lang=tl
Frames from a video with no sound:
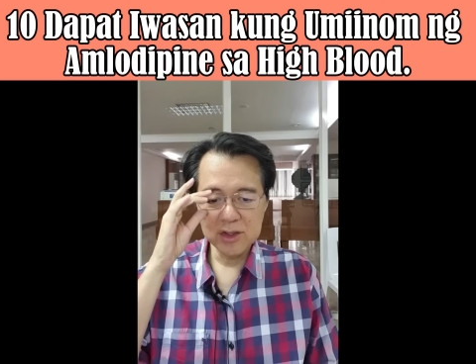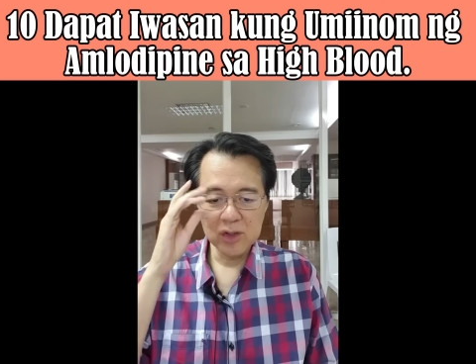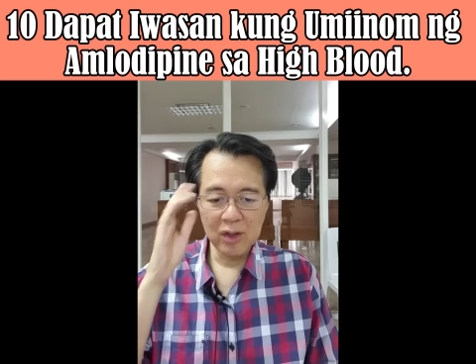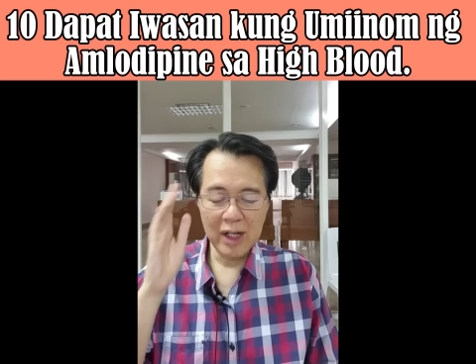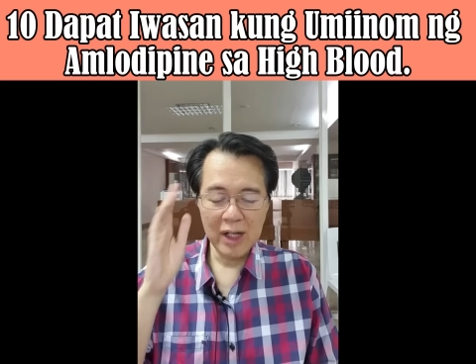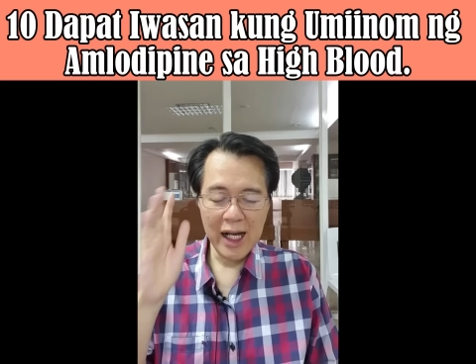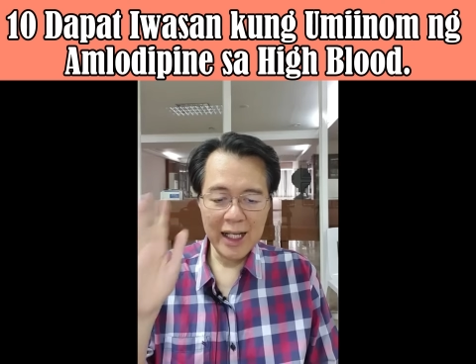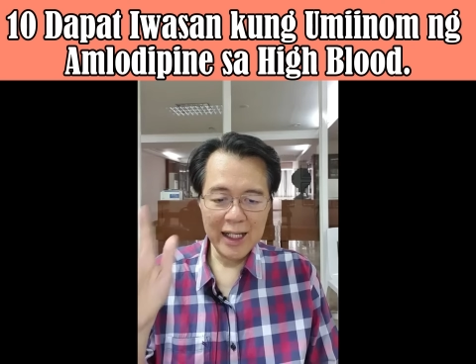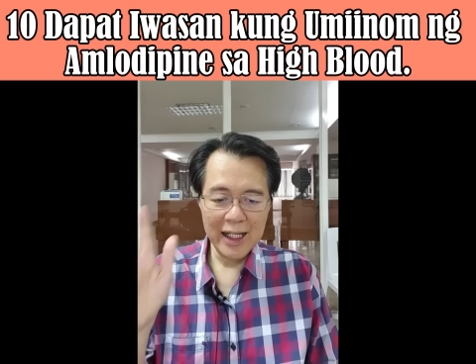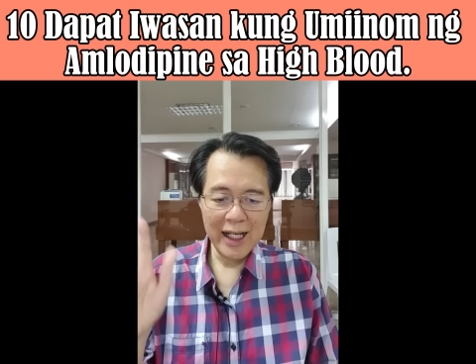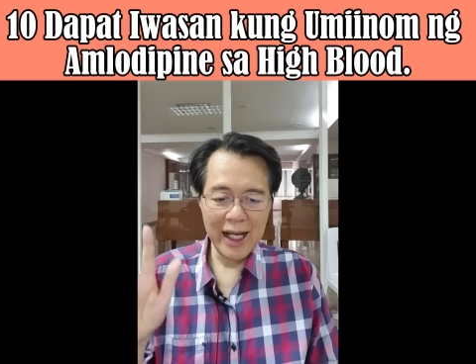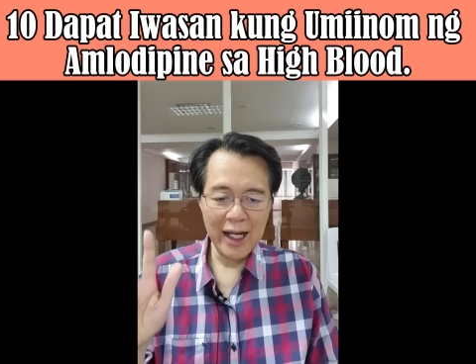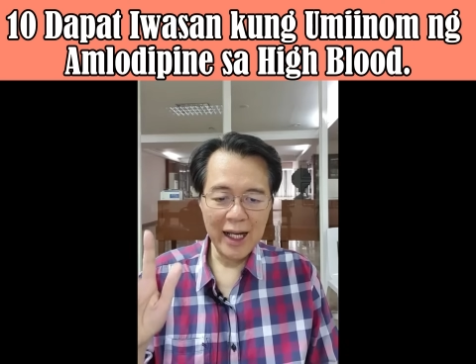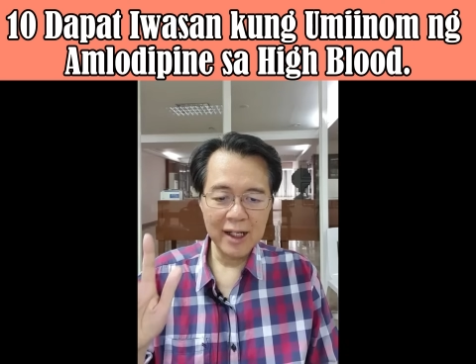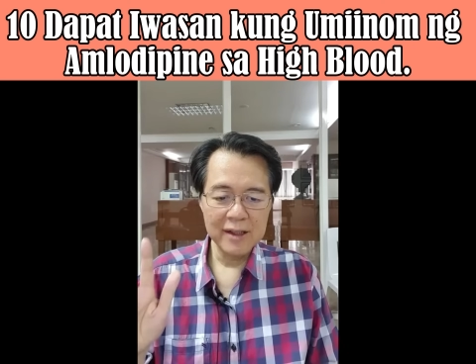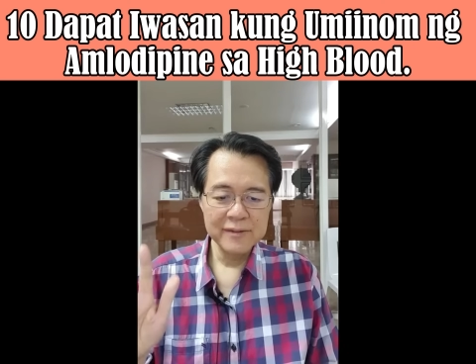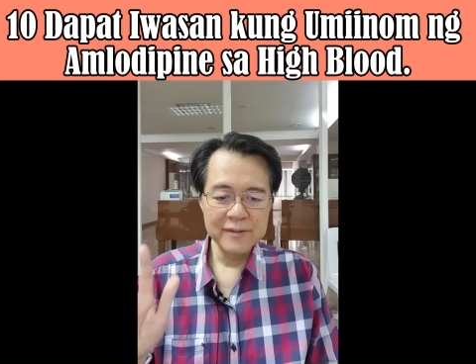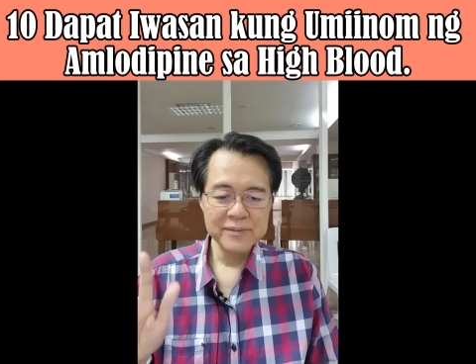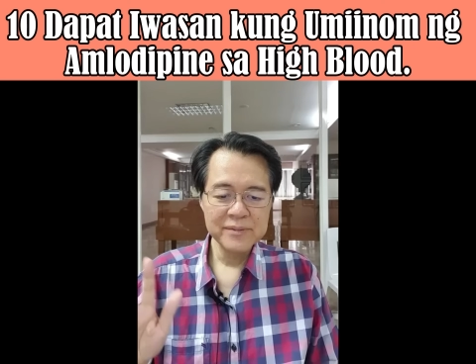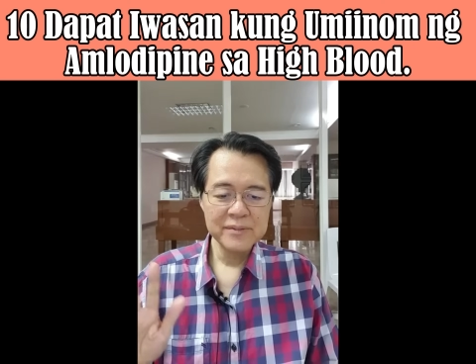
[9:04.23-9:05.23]
So, alak,
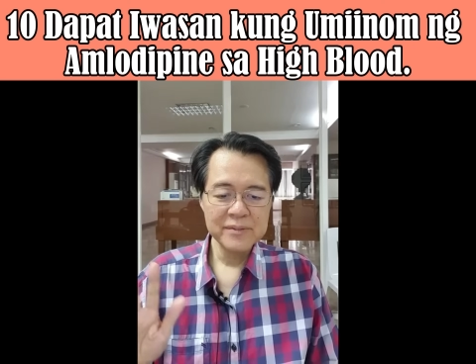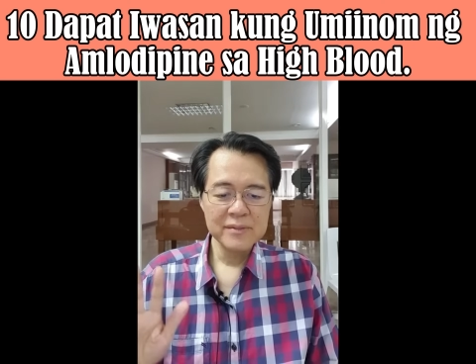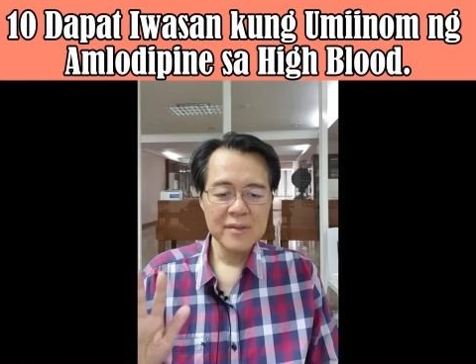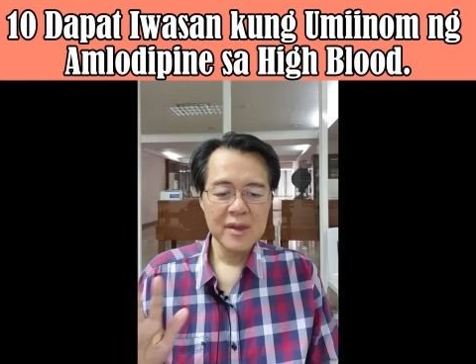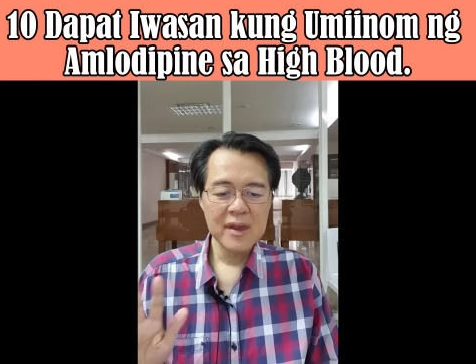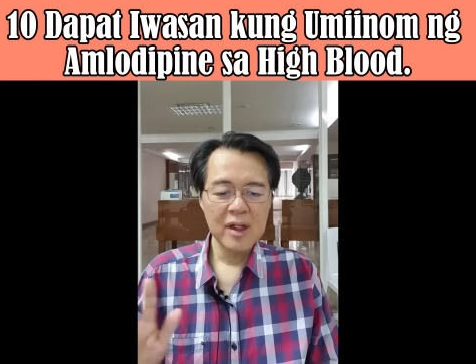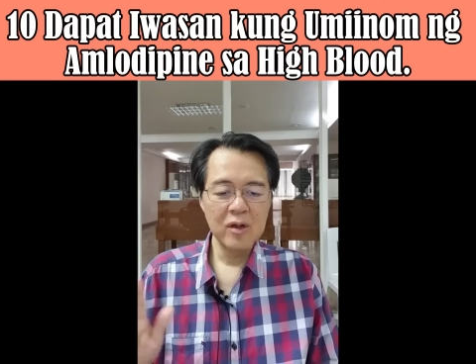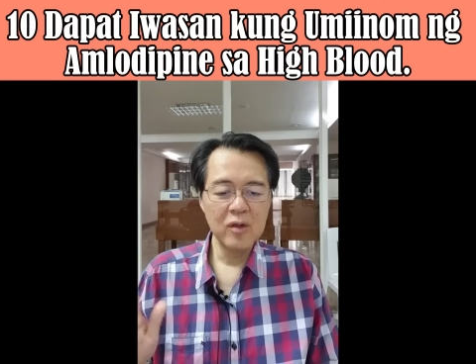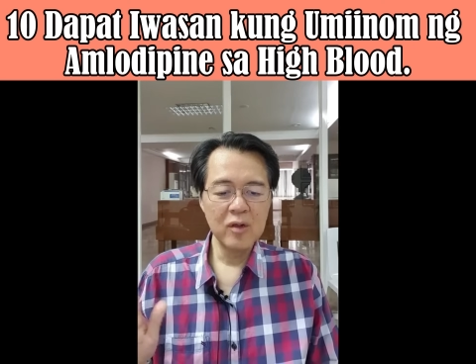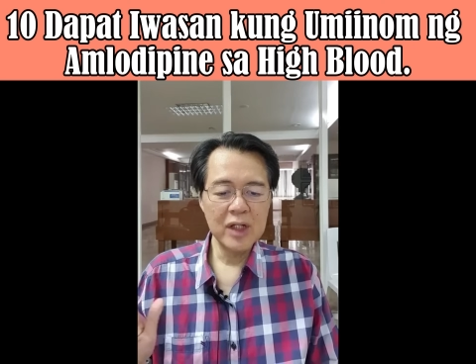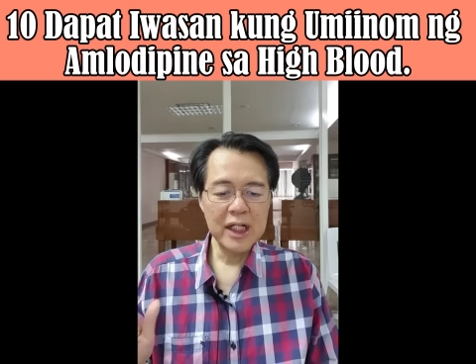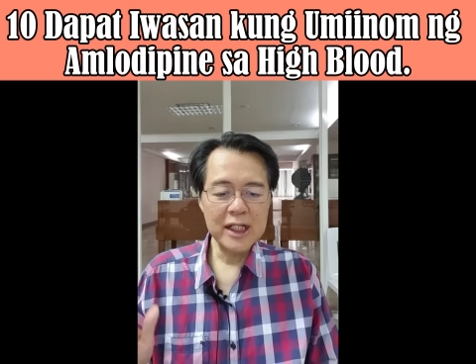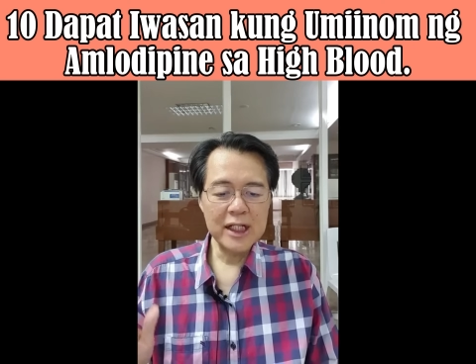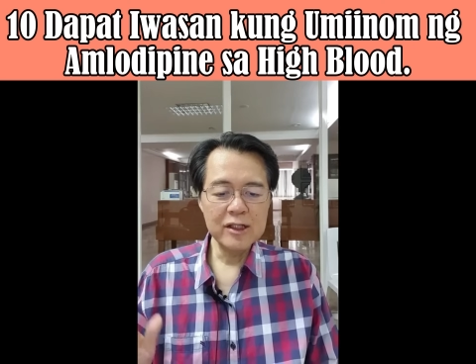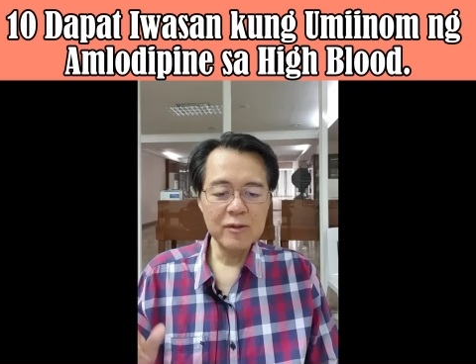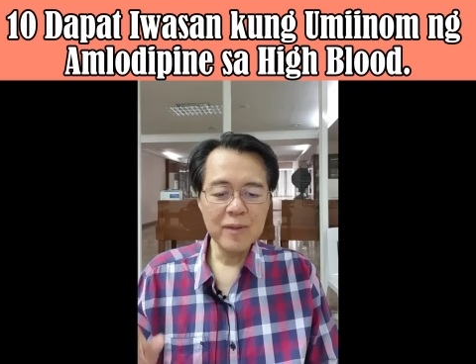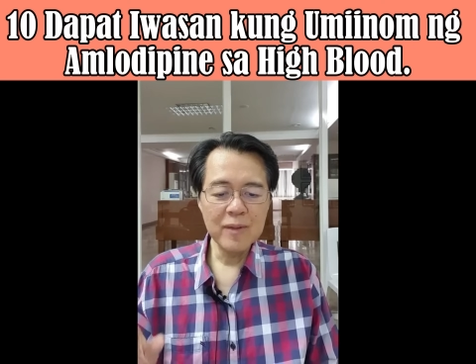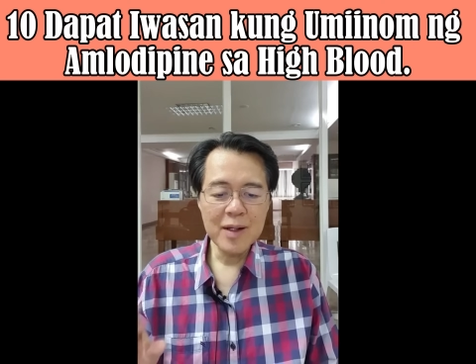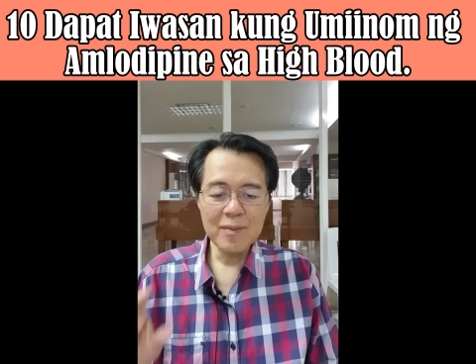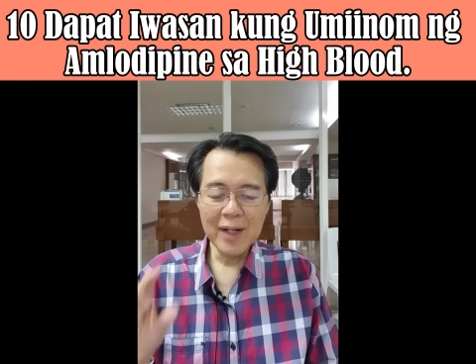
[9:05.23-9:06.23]
kung
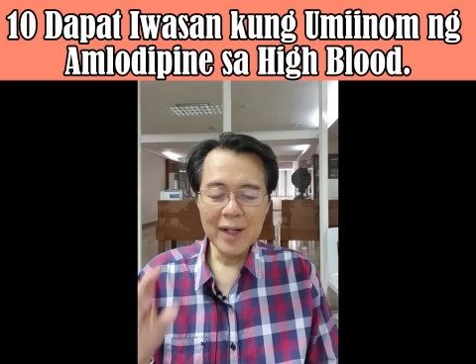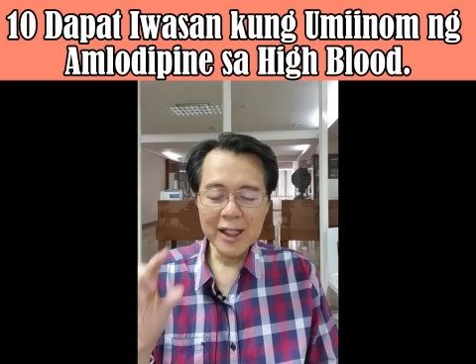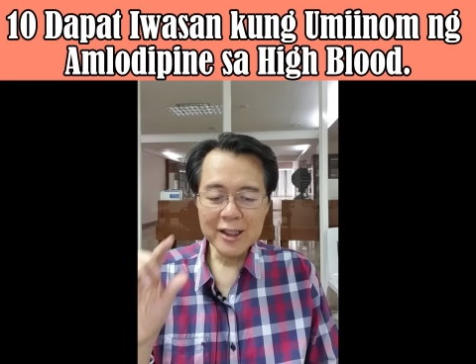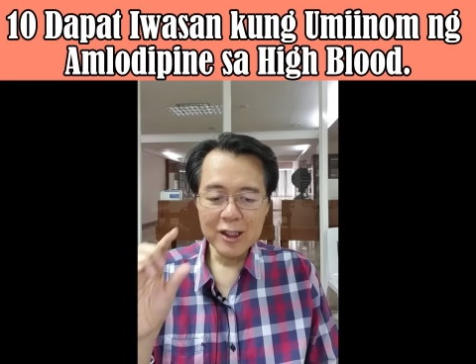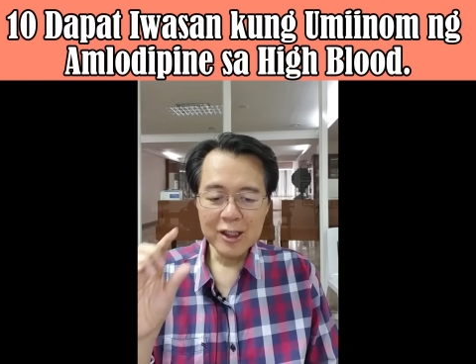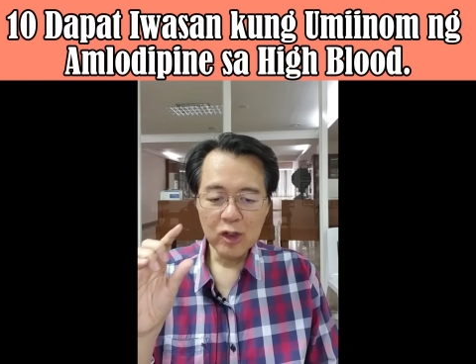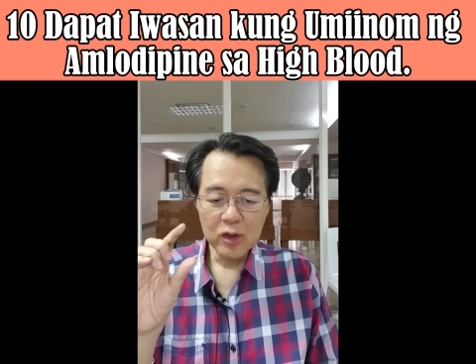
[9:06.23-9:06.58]
iinom ka man,